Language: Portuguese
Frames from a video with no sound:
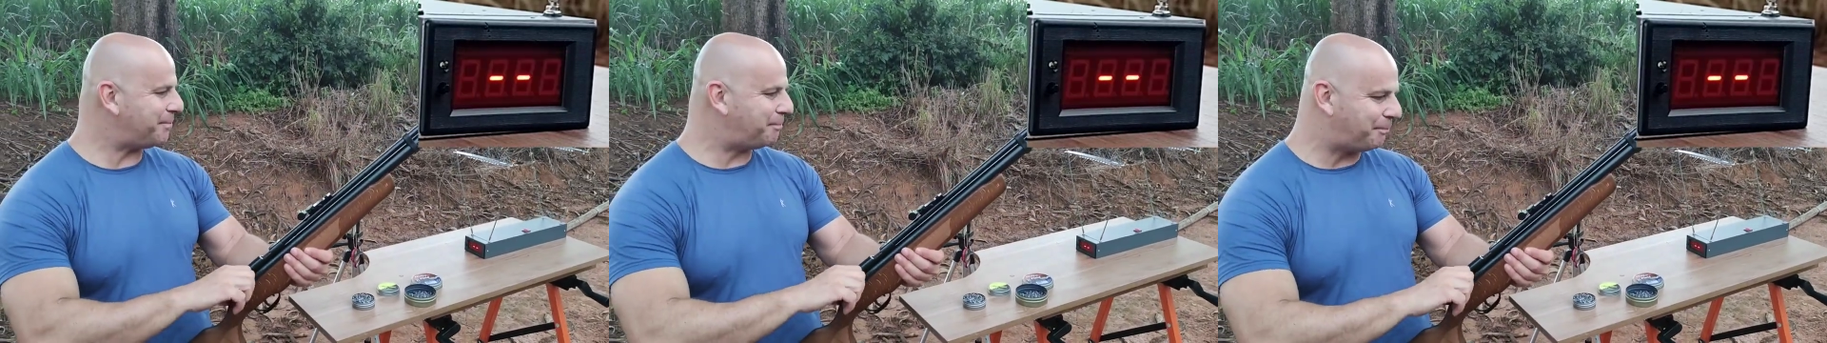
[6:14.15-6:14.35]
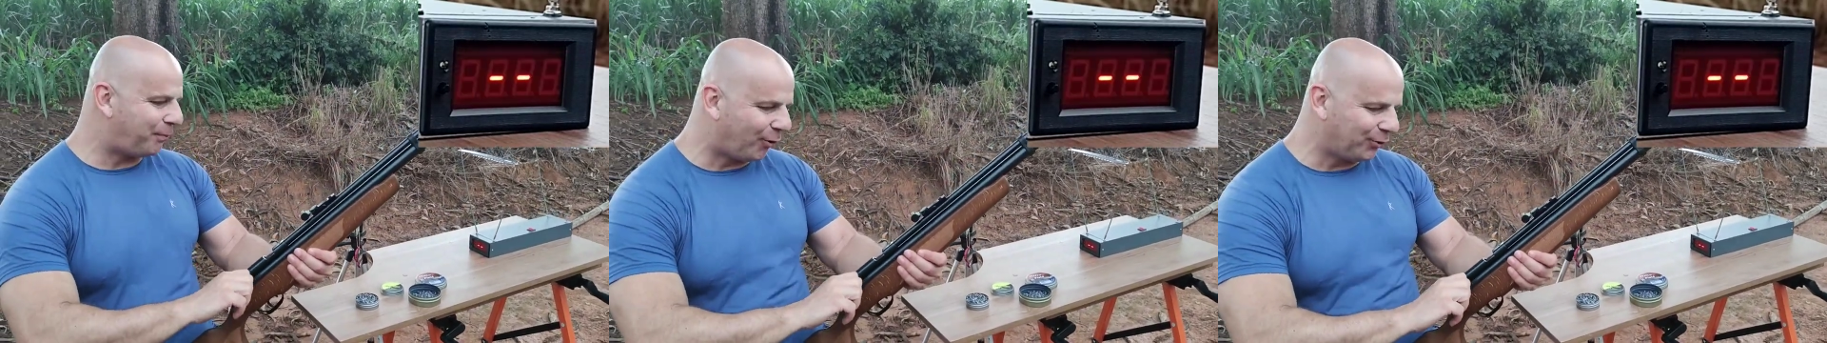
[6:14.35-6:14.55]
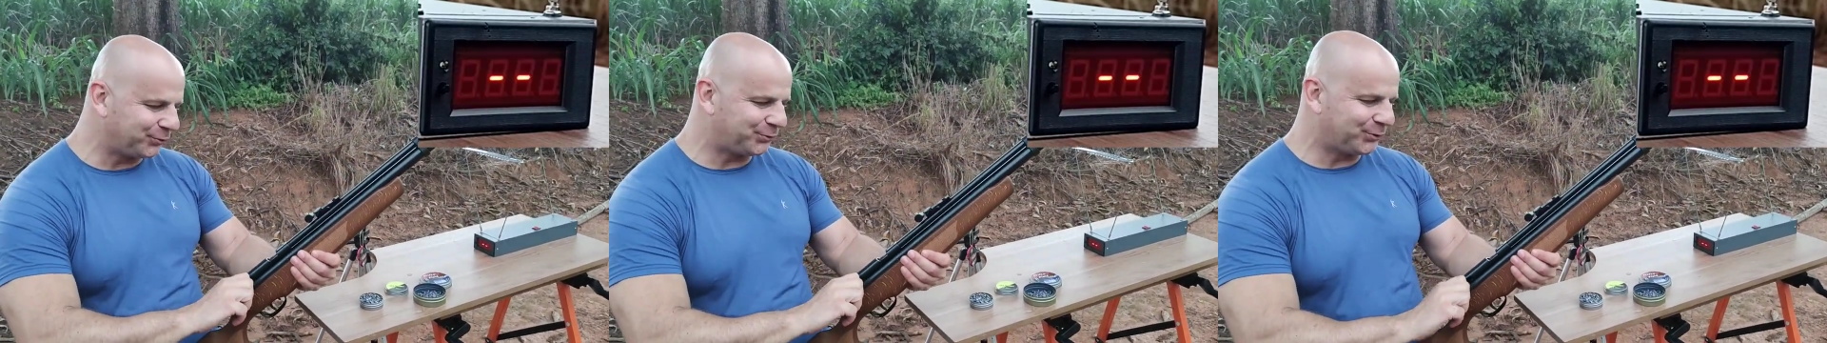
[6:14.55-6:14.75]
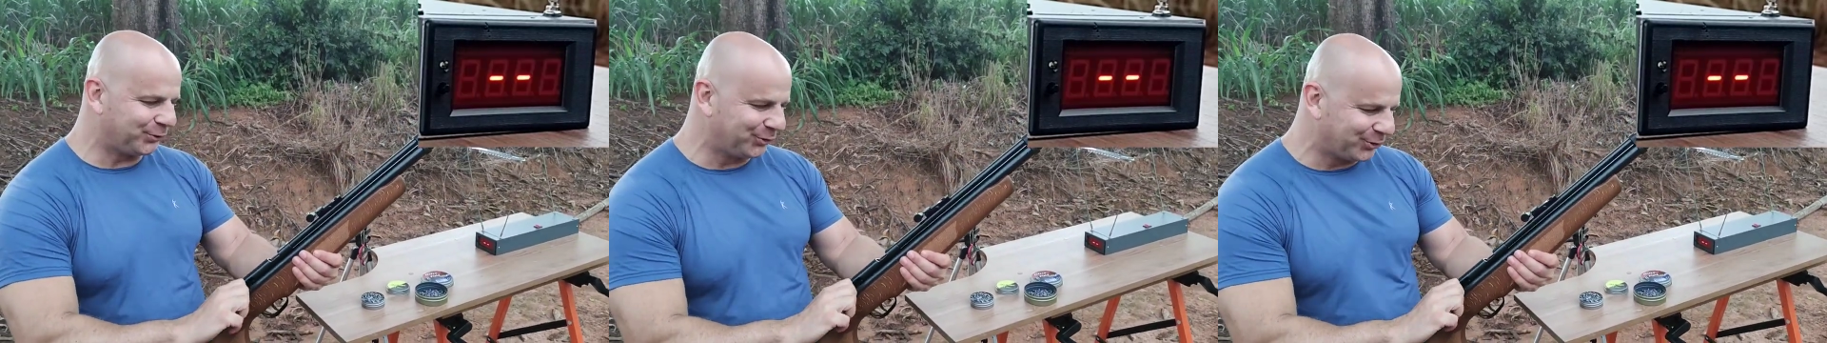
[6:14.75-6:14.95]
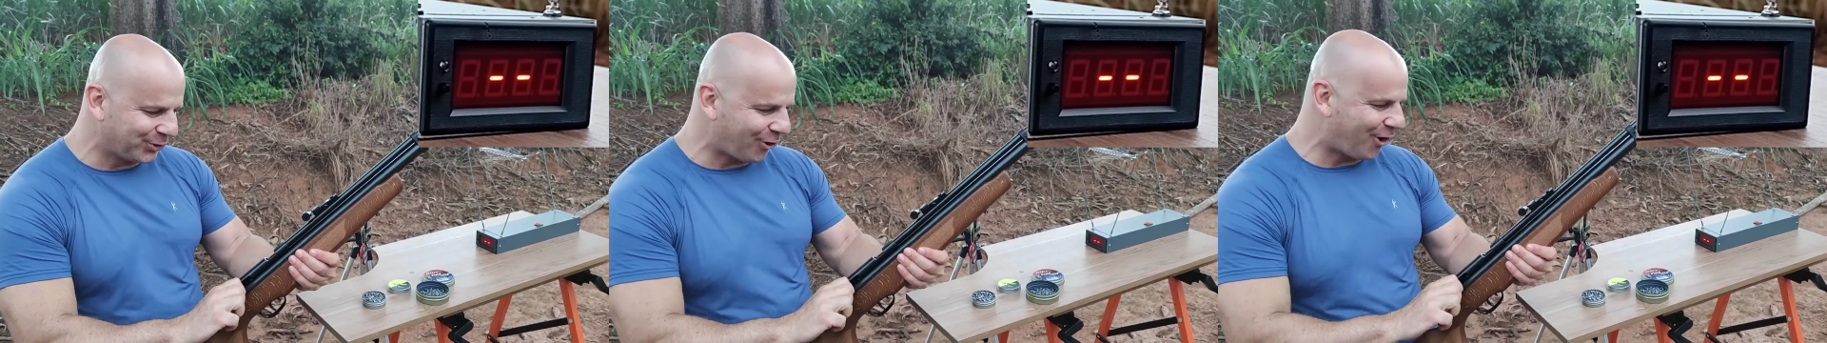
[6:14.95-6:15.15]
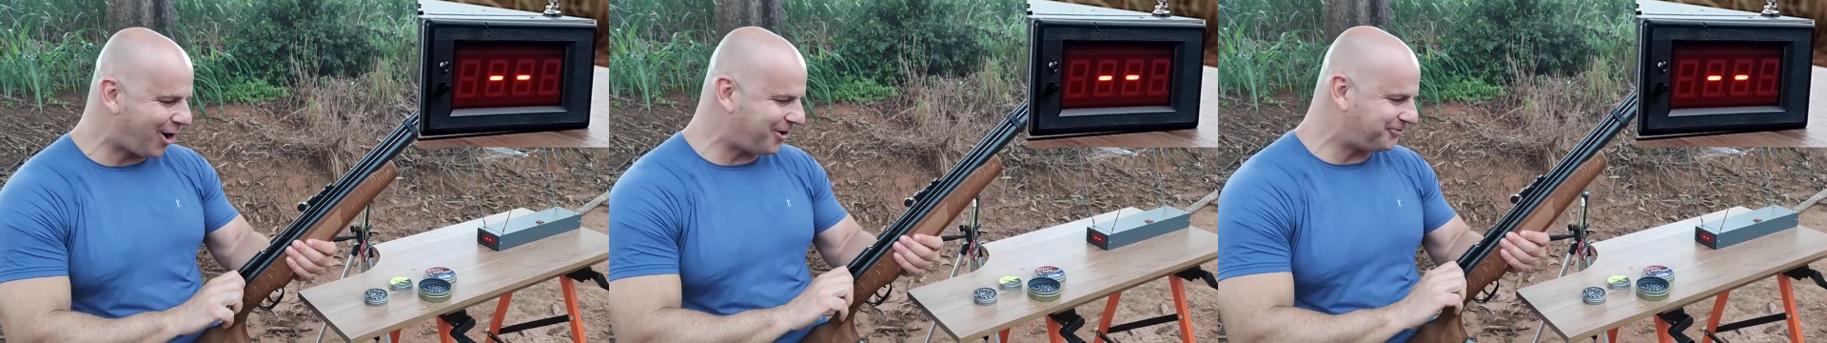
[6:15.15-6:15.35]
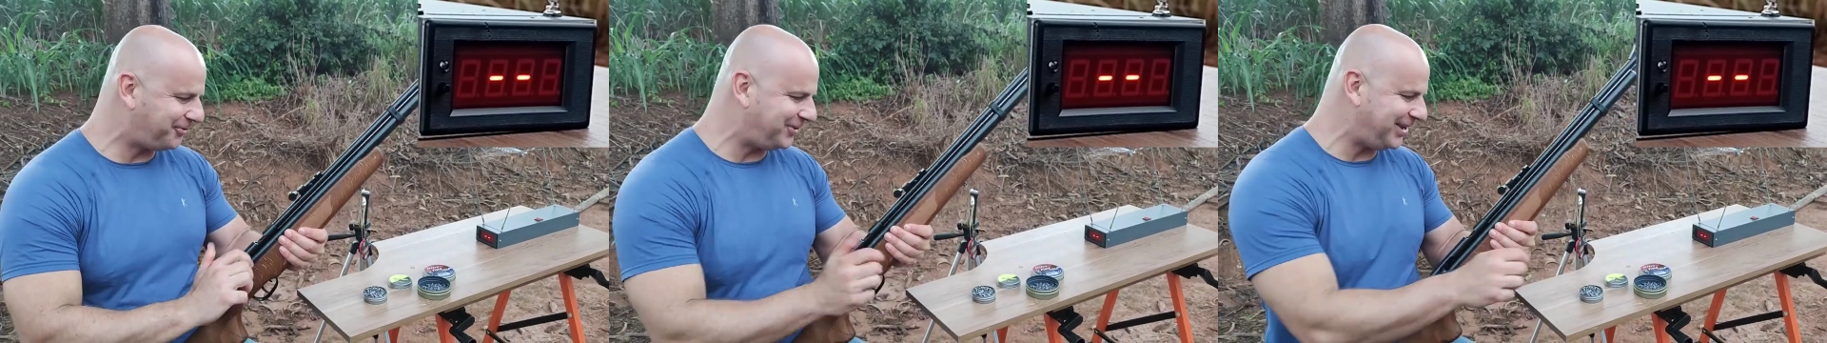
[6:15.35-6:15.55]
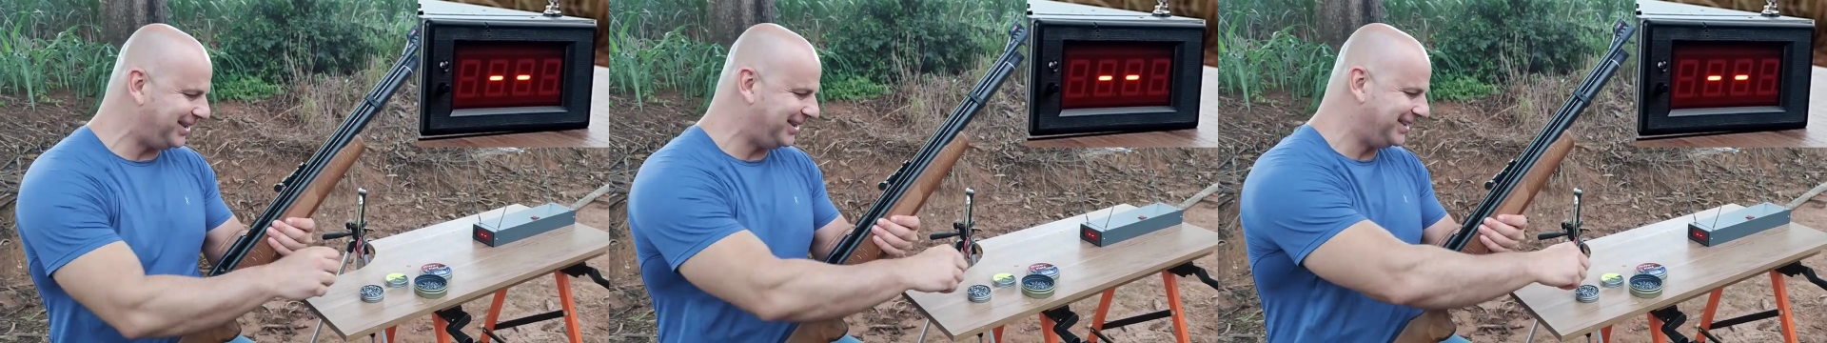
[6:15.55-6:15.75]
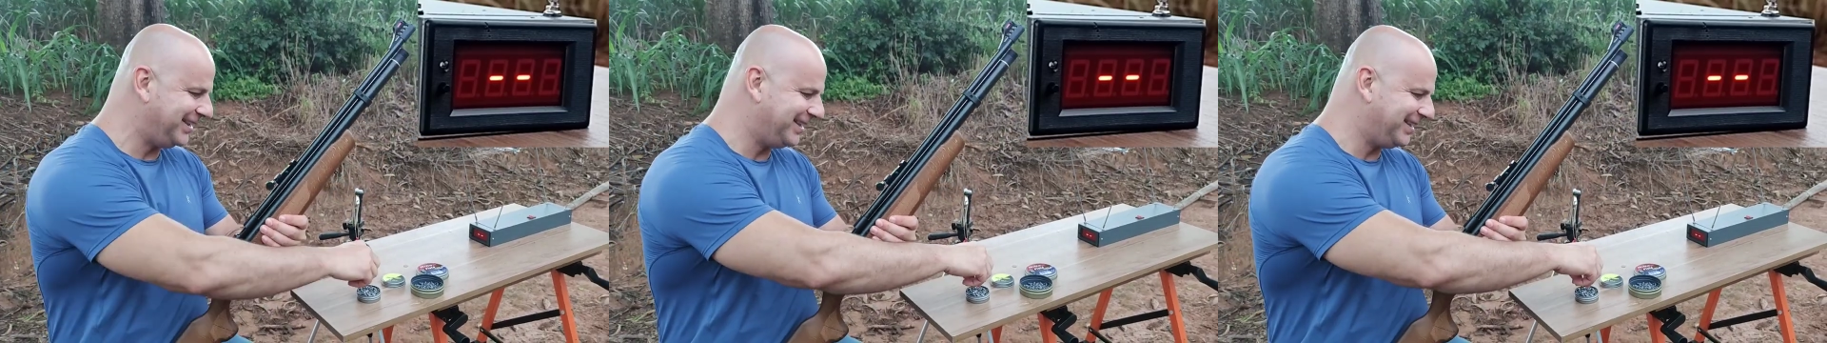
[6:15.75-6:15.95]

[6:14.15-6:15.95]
ponto nove.